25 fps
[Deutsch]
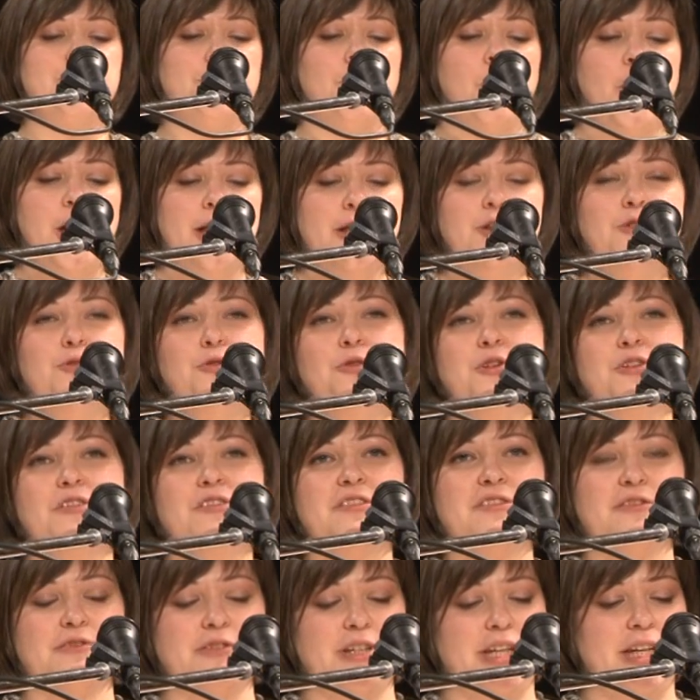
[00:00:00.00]
freuen
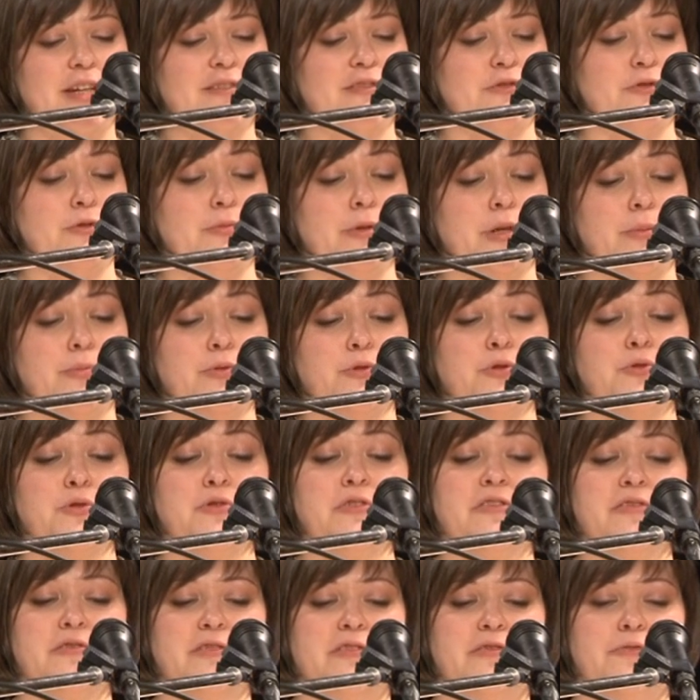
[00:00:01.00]
uns zunächst über
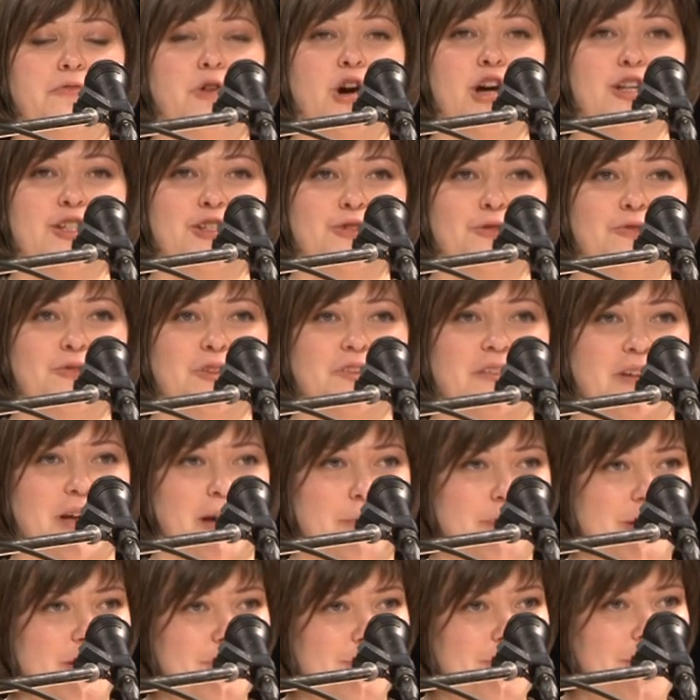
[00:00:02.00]
Begrüßungsworte
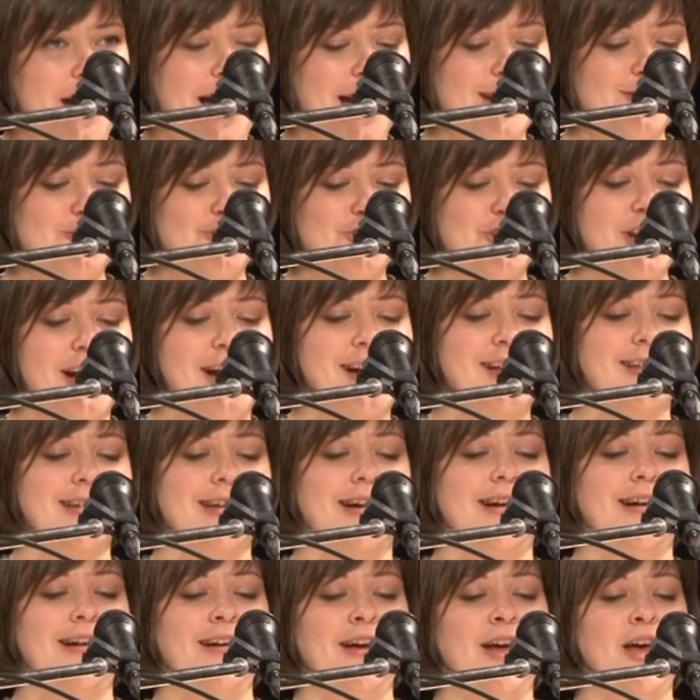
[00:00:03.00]
unserer
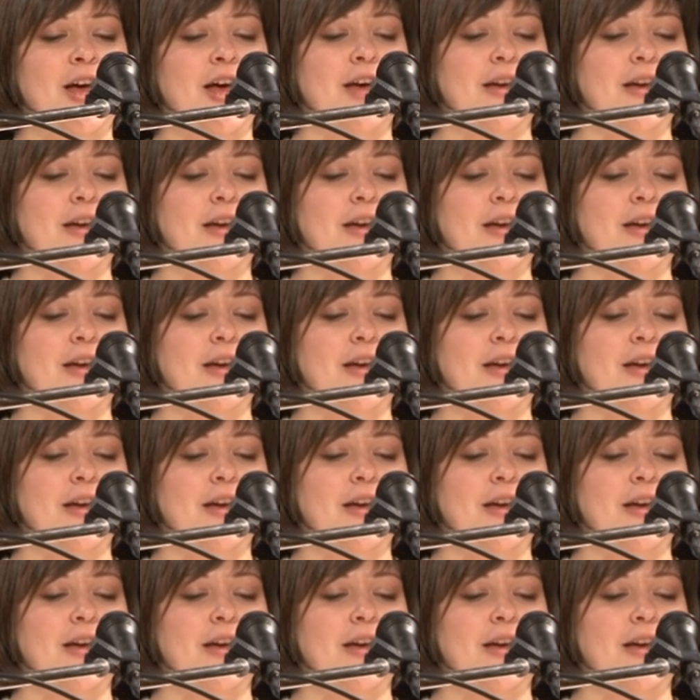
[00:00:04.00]
Mitveranstalter.